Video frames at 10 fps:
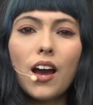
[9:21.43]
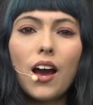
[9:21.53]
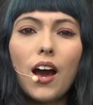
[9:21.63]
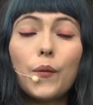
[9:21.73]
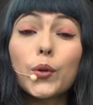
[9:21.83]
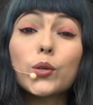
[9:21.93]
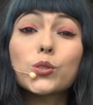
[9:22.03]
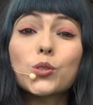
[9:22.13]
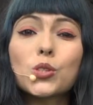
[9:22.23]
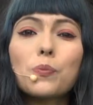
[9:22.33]
abrió
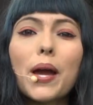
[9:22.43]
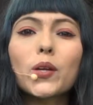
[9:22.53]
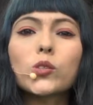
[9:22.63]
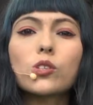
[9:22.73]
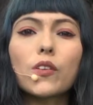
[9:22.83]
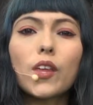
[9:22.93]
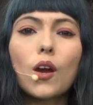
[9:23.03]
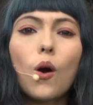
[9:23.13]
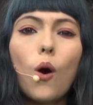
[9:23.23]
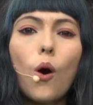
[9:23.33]
sus manos y
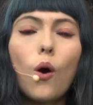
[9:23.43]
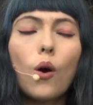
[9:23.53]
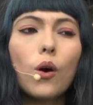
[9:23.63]
dijo,